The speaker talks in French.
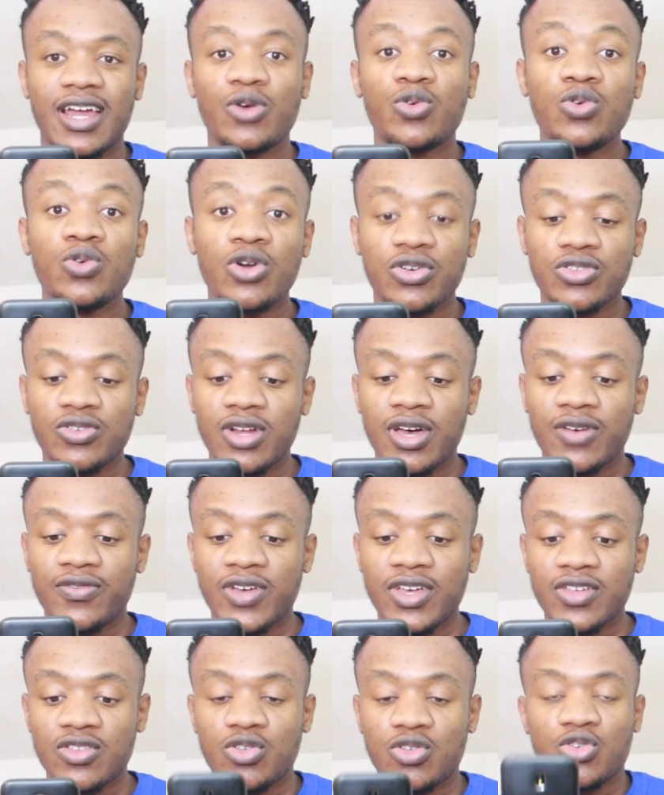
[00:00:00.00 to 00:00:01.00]
la couleur de la
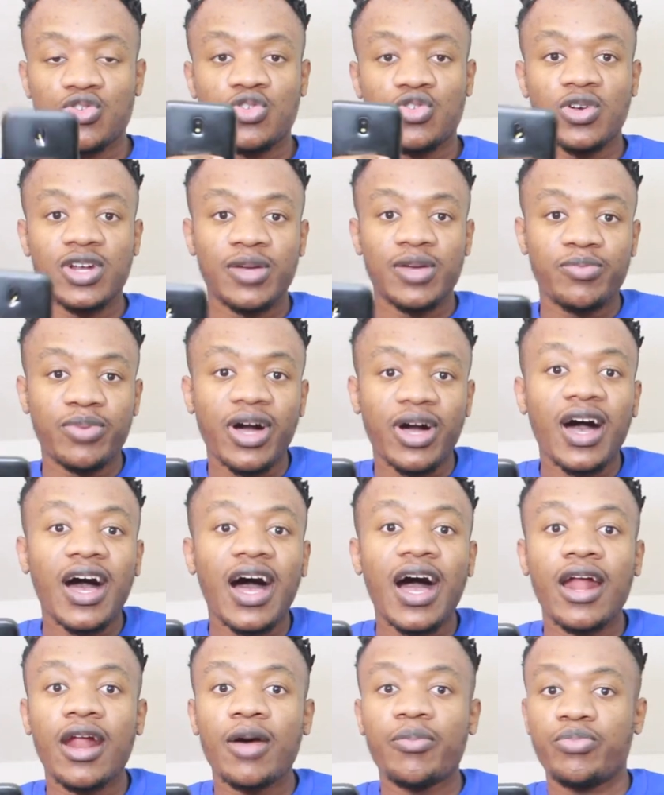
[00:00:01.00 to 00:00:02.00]
veste, sur les
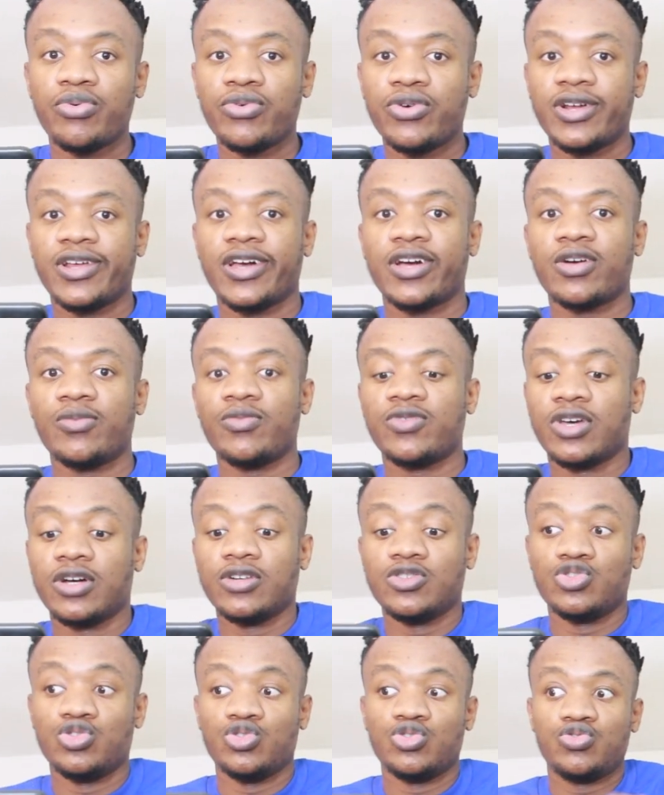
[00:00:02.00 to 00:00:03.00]
brins à la peau claire comme
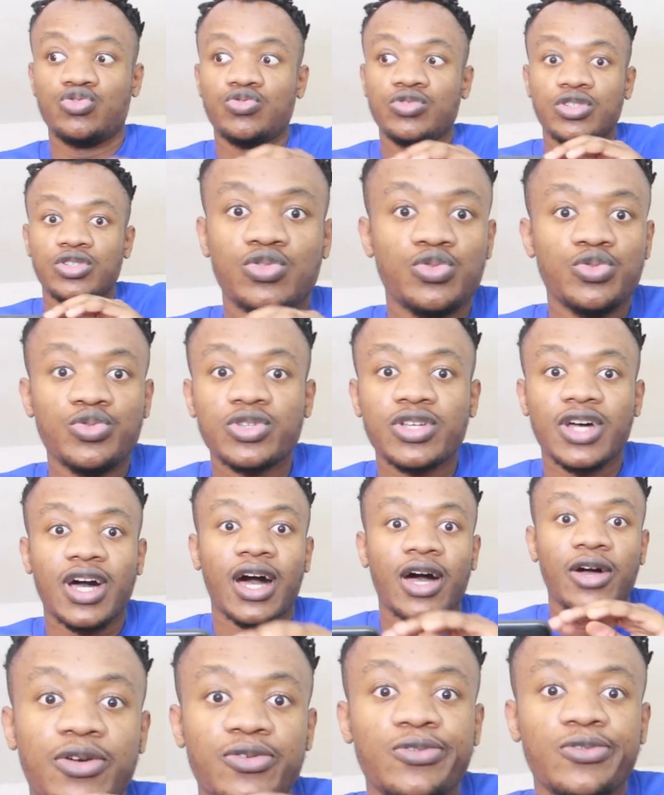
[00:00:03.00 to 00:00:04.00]
ça, je suis
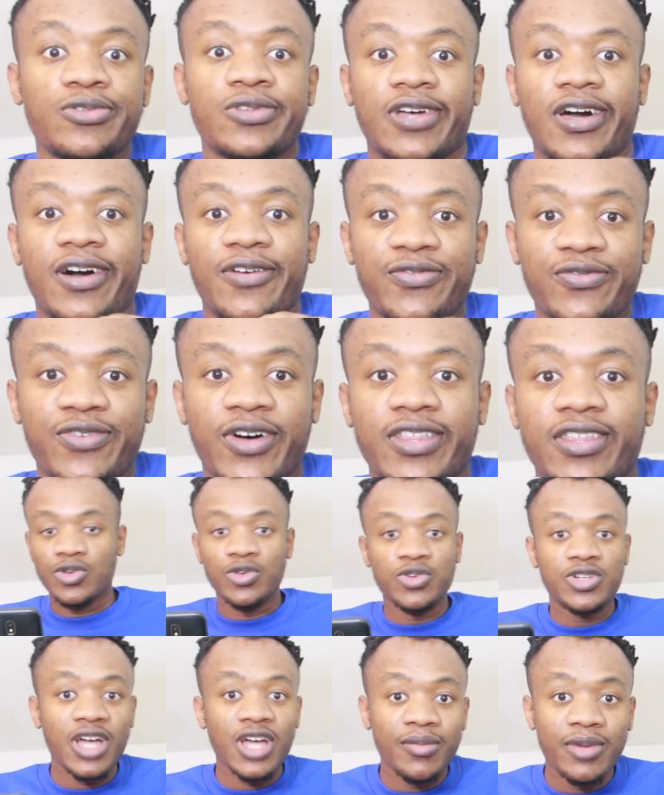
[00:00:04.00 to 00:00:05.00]
ultra ultra fan.
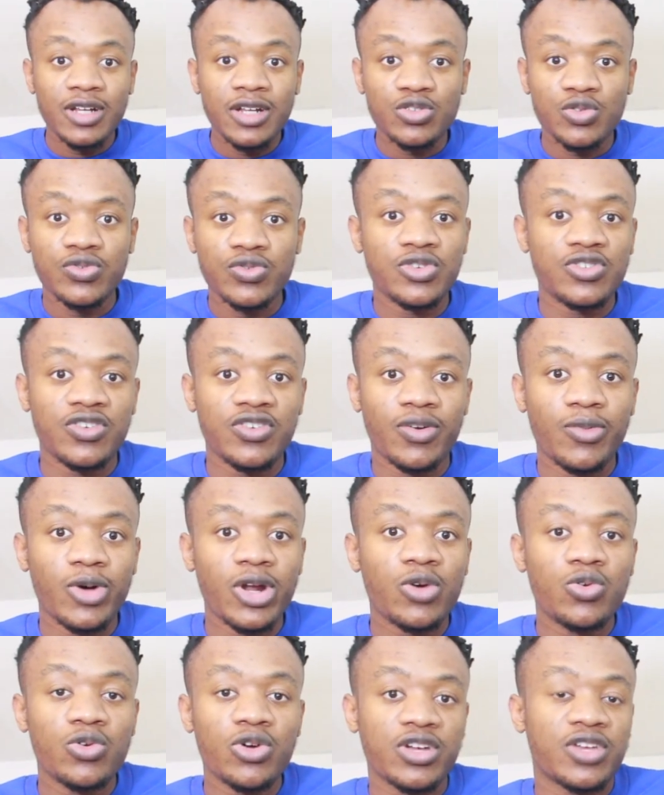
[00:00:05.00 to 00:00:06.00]
Le camel, je trouve que c'est vraiment
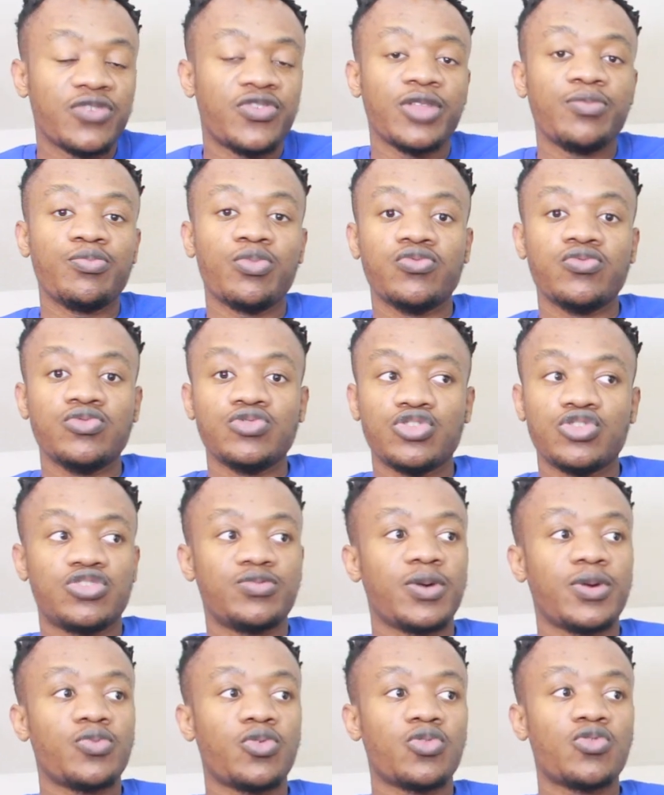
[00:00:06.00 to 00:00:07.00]
la couleur qui est faite pour vous. Je
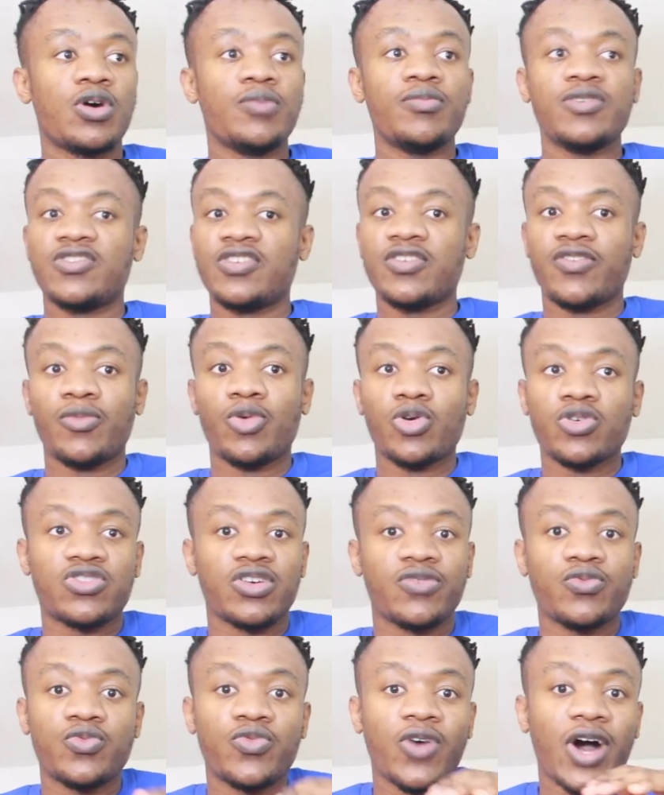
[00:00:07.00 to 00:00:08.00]
sais pas pourquoi, mais c'est vraiment,
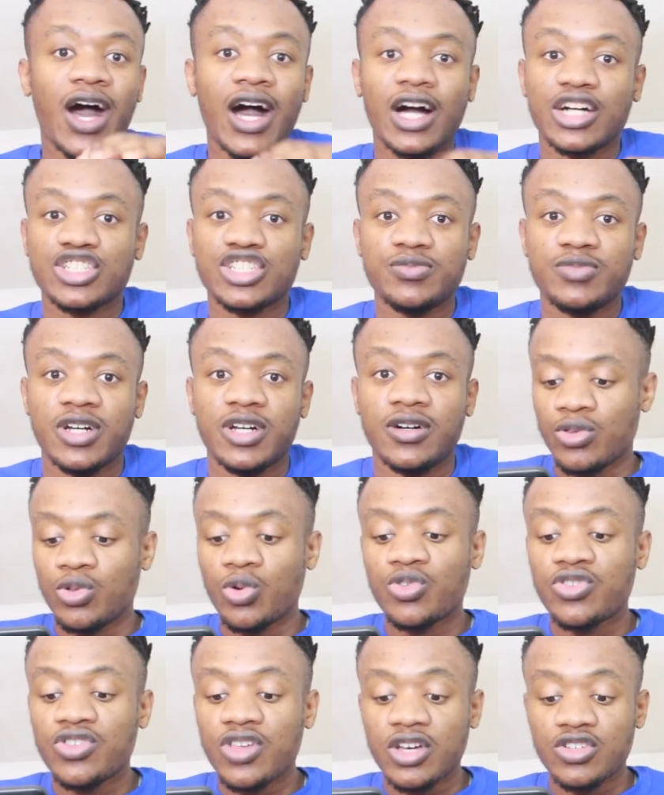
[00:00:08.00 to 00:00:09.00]
ça vous va archi bien.
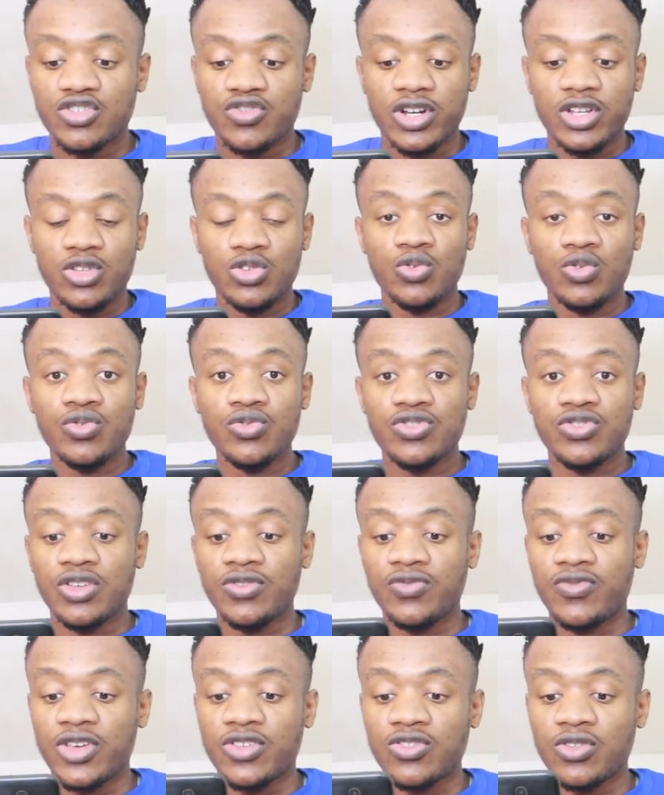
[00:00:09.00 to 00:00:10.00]
Donc ça, je valide de ouf.
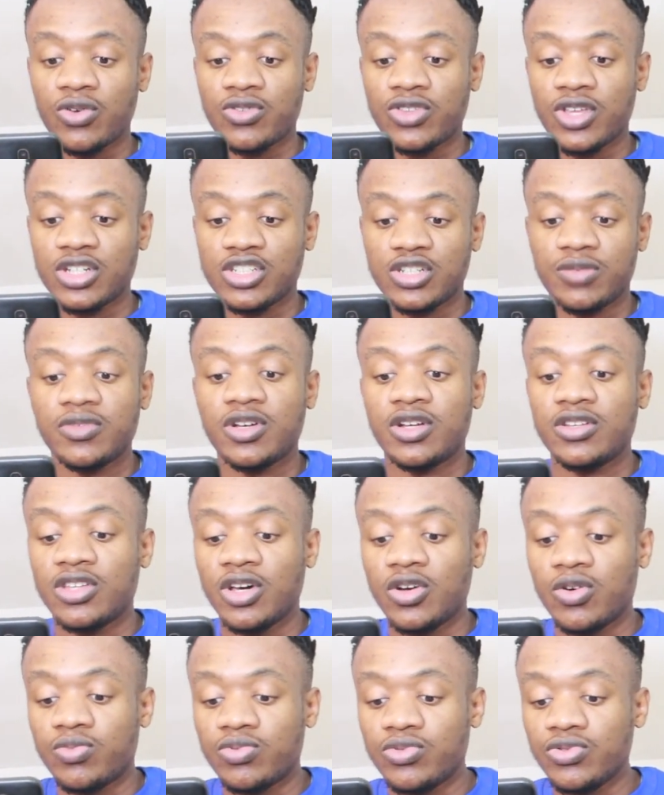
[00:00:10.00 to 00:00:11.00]
C'est une veste en j'aime bien le
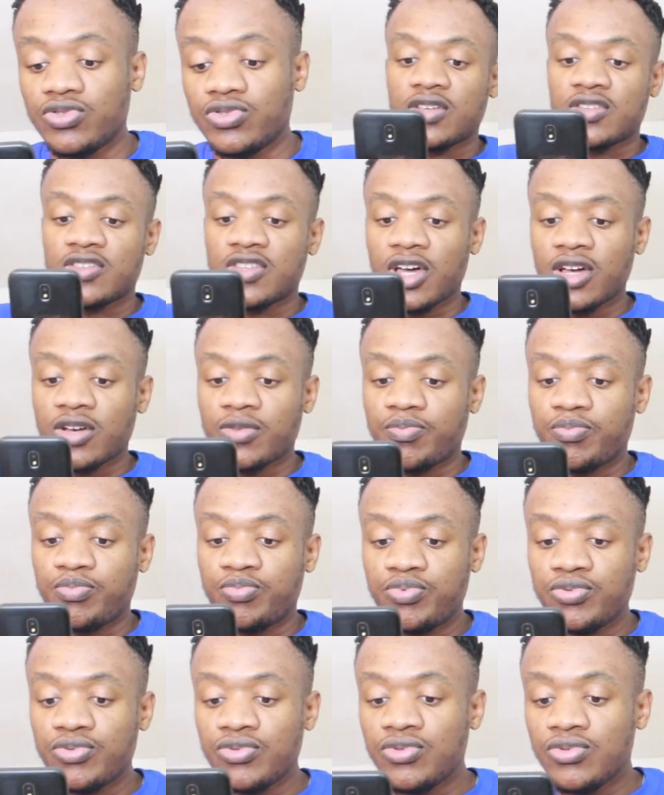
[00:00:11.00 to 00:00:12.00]
dents en plus. C'est un
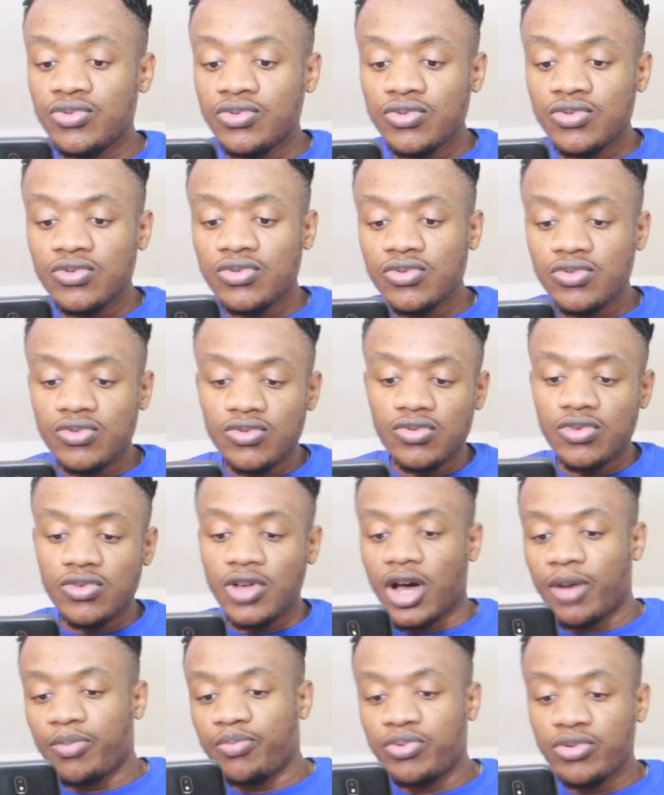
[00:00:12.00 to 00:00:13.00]
pull
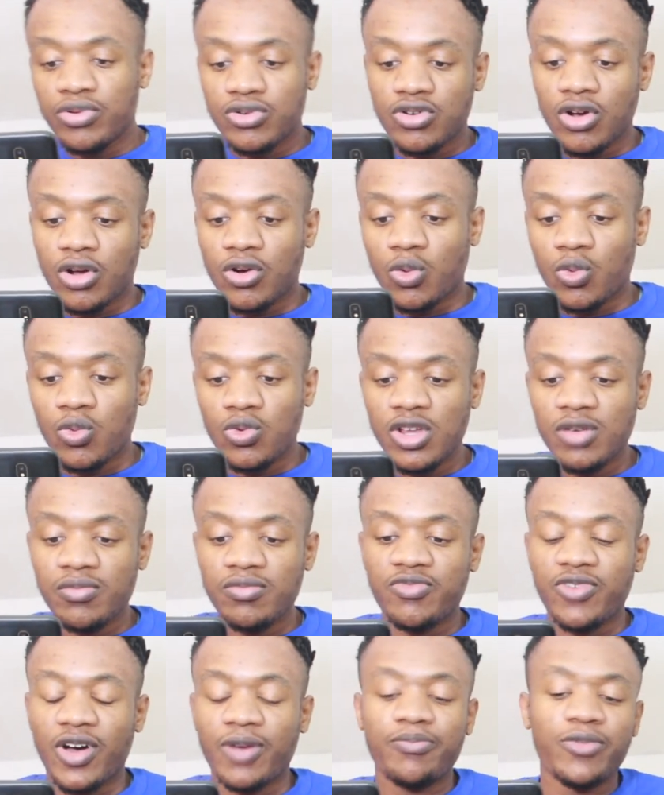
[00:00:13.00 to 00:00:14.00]
un peu col roulé,
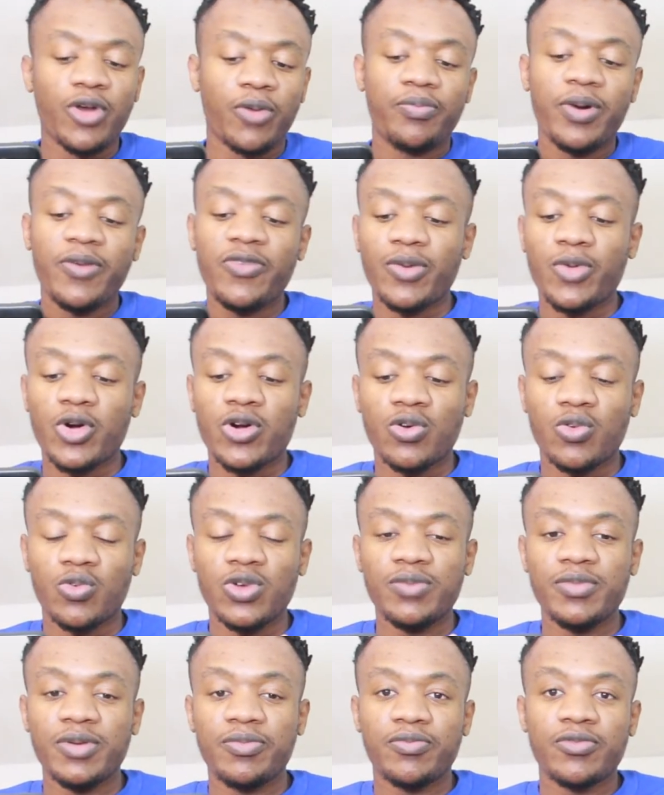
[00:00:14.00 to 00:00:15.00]
enfin non, pas vraiment col
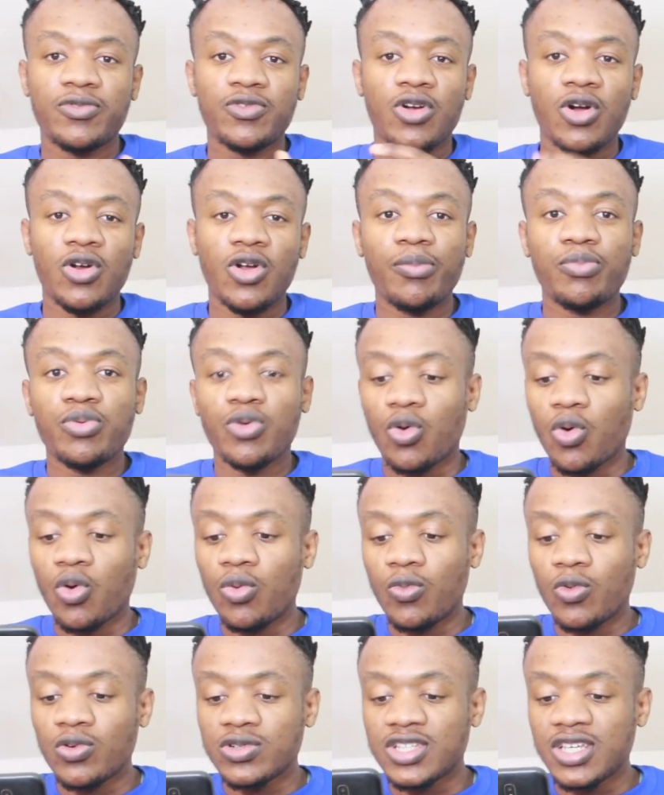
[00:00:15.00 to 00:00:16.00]
roulé, mais col un peu
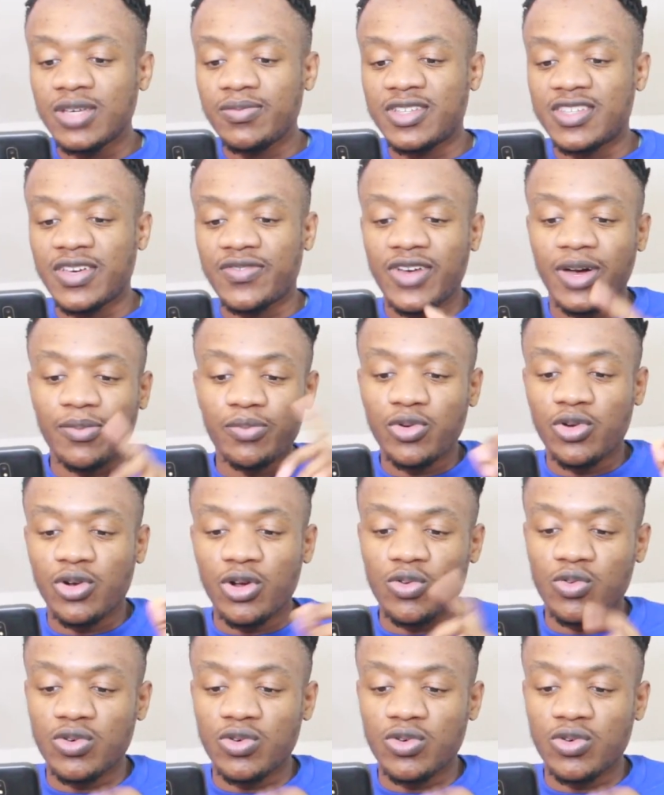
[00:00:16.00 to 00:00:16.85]
remonté, mais ça fait un peu col